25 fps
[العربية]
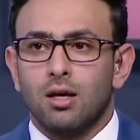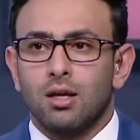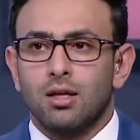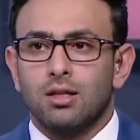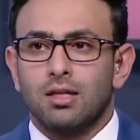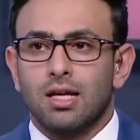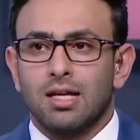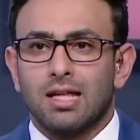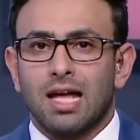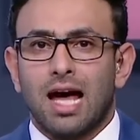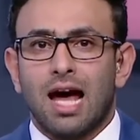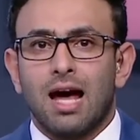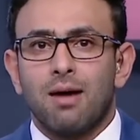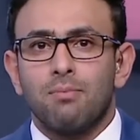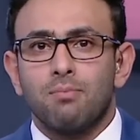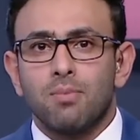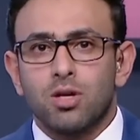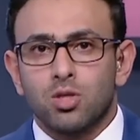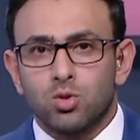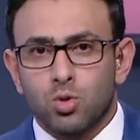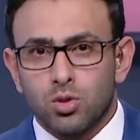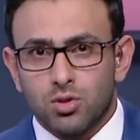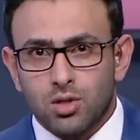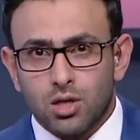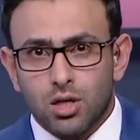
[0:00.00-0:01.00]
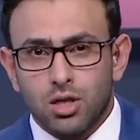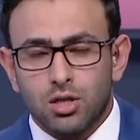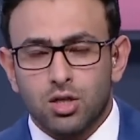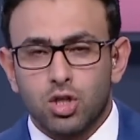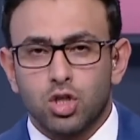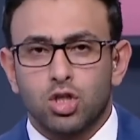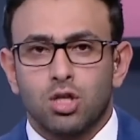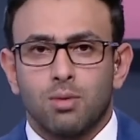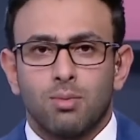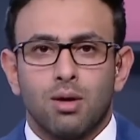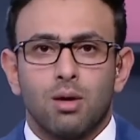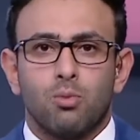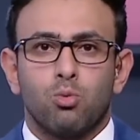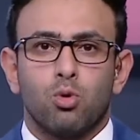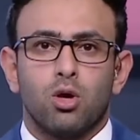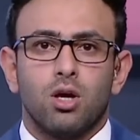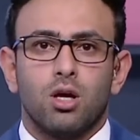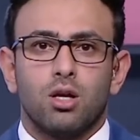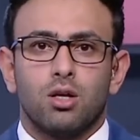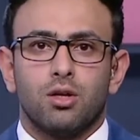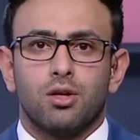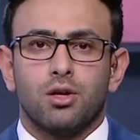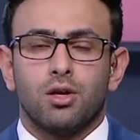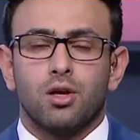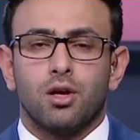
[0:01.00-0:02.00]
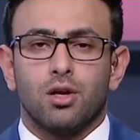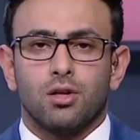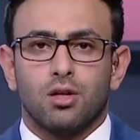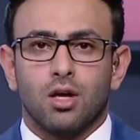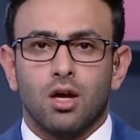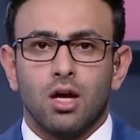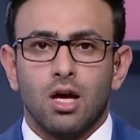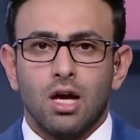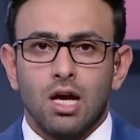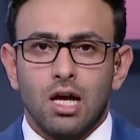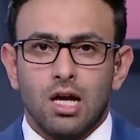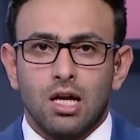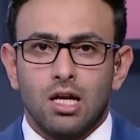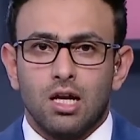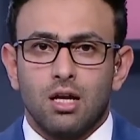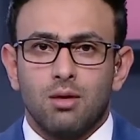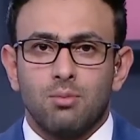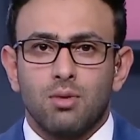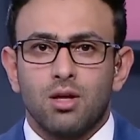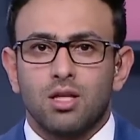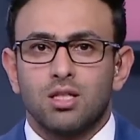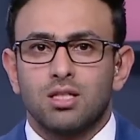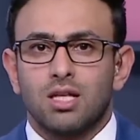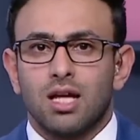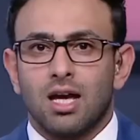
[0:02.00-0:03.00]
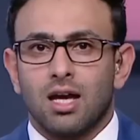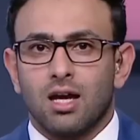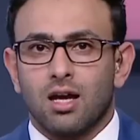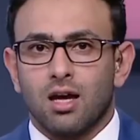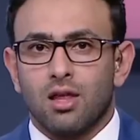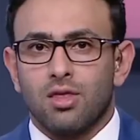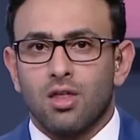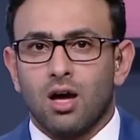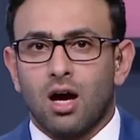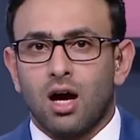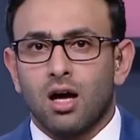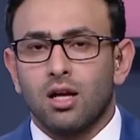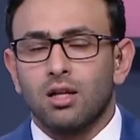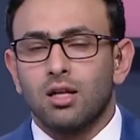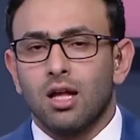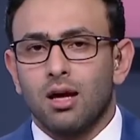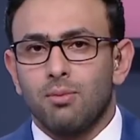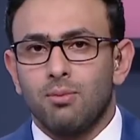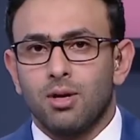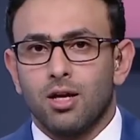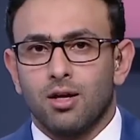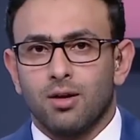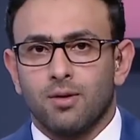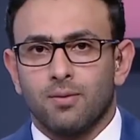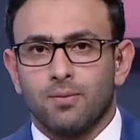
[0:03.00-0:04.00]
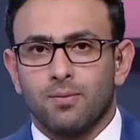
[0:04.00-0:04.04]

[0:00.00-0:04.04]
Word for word: تتحمس وزاره الشباب والرياضه لمثل هكذا عرض ام لا